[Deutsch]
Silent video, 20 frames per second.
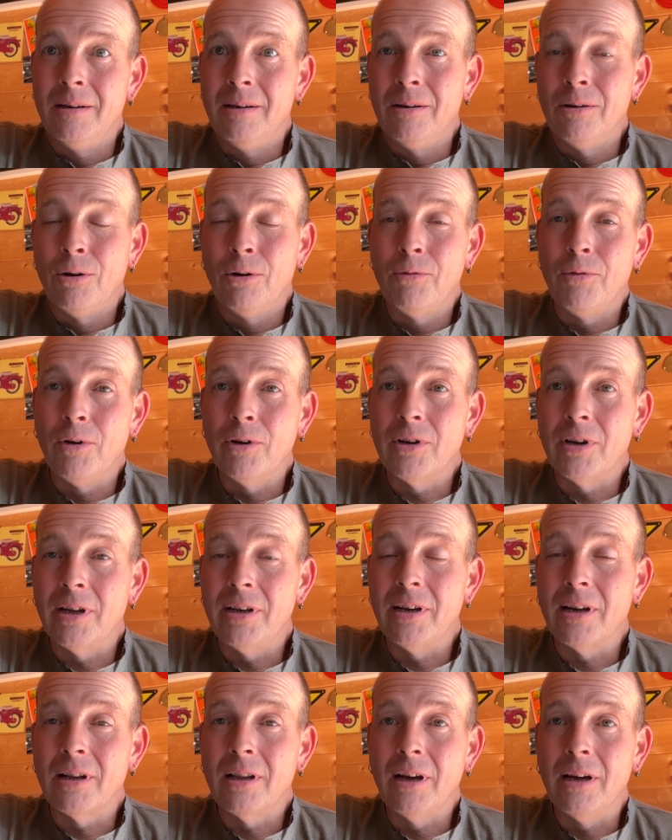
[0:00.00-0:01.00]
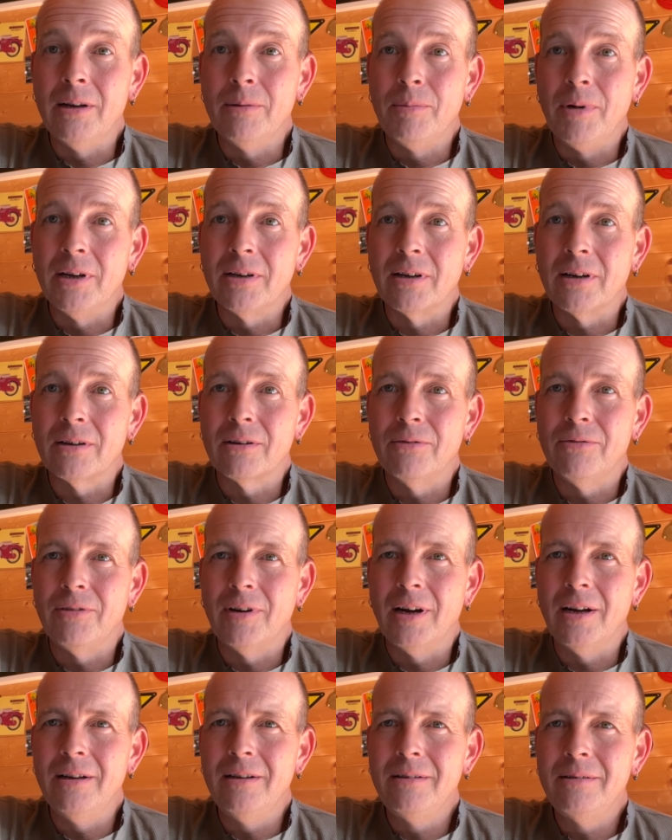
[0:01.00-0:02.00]
Ich hoffe, euch hat der kleine Beitrag
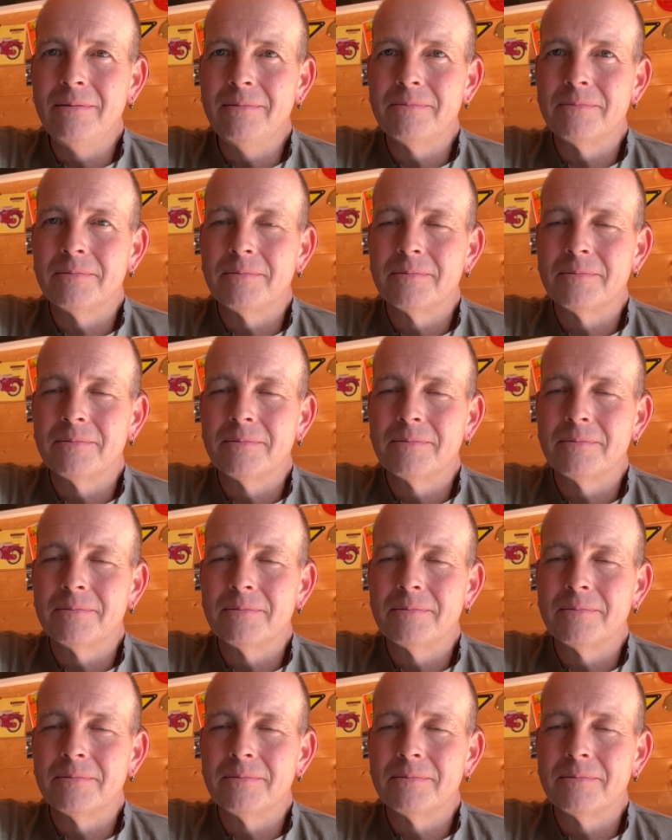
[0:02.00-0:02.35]
gefallen.